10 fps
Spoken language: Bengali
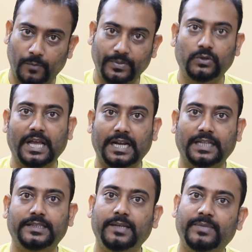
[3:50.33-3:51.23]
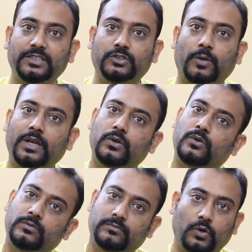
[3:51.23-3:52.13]
কপি করে আনার থেকে বেশি সময়
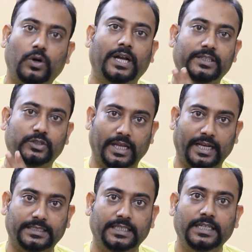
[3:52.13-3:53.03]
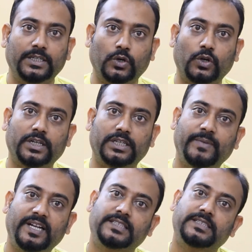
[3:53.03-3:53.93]
ওখানে চলে গেছে ওগুলোকে
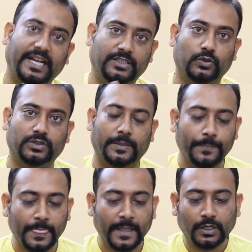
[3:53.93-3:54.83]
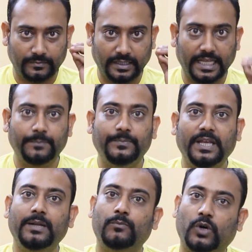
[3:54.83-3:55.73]
ডিপেন্ডেন্সি ম্যানেজ করতে
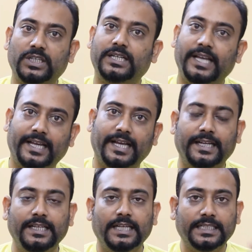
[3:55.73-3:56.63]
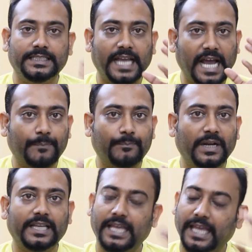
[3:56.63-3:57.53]
এনপিএম এর মজাটা এখানেই যে
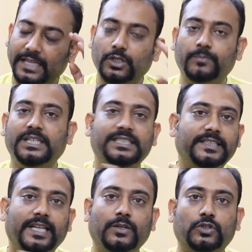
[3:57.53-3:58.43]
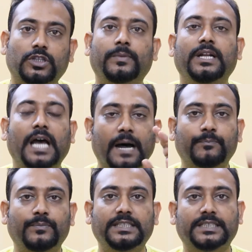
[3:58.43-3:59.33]
আপনাকে এই সব নিয়ে চিন্তাই করতে হবে না
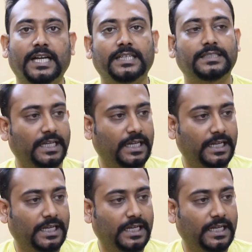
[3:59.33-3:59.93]
আপনি জাস্ট